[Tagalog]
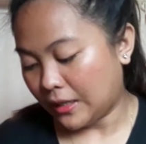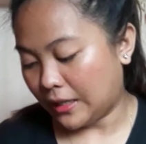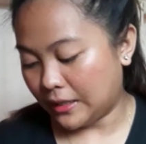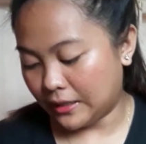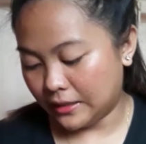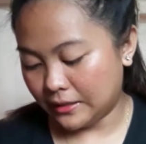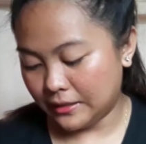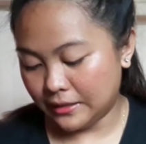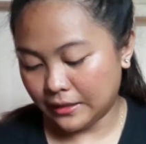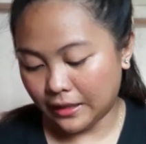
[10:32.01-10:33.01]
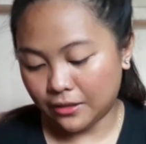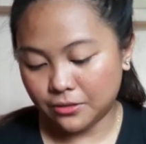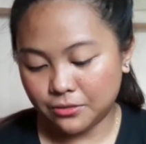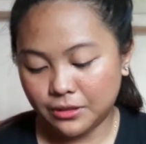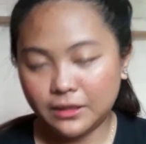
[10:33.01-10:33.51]
And, ang
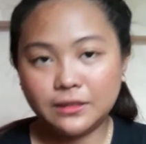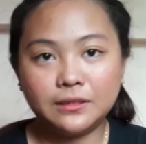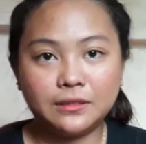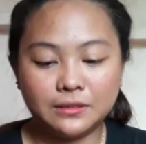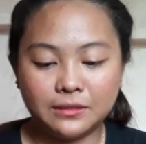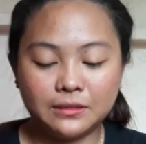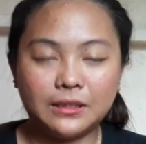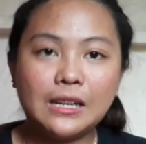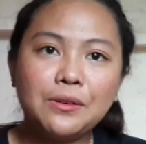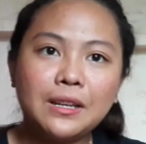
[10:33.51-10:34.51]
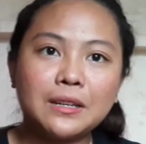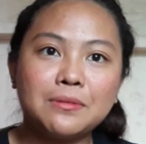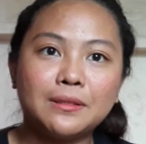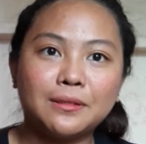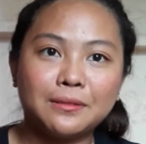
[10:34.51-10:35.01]
unang, dalawa lang
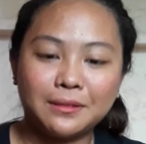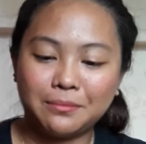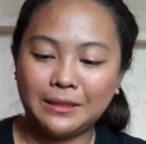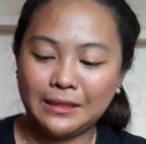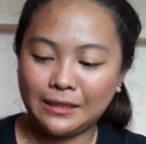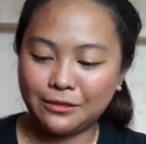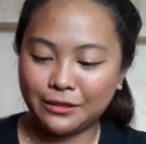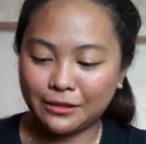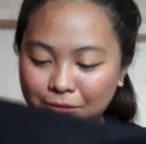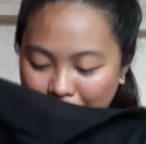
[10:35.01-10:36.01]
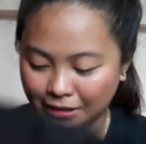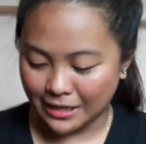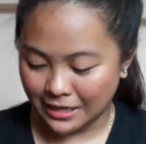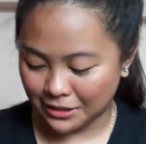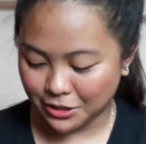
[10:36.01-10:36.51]
naman tong binili ko na
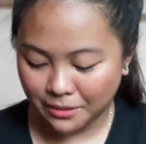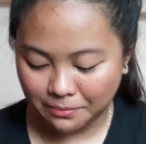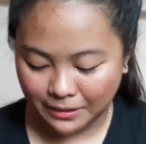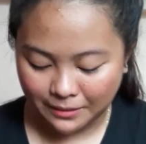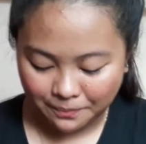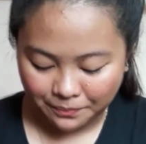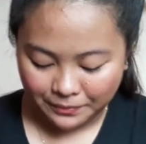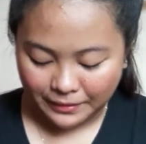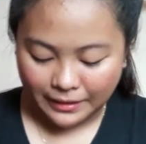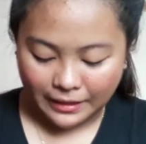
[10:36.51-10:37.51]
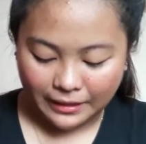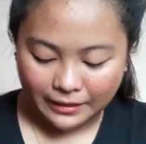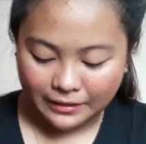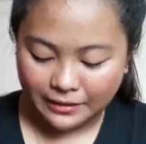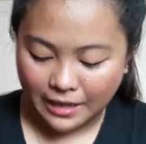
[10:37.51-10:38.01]
clothing galing Shopee.
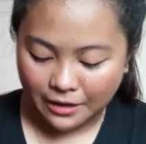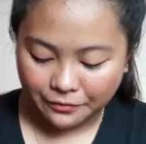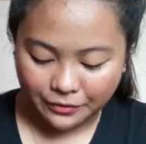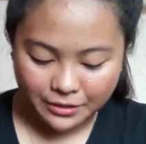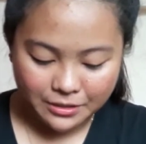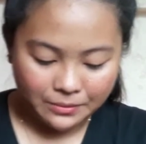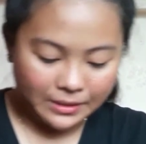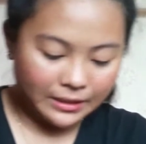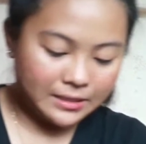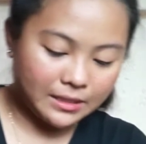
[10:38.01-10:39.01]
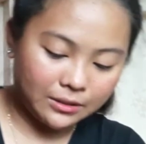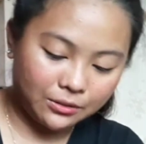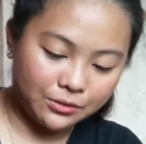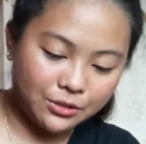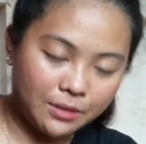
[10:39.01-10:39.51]
And, ang first one is
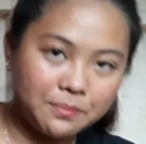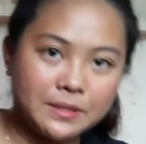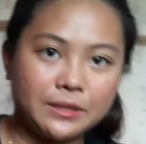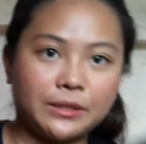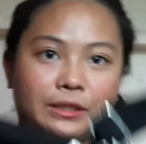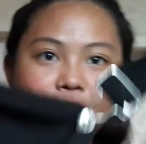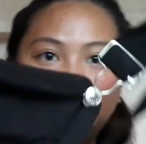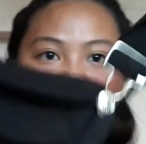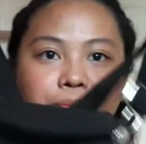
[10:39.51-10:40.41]
itong jump skirt.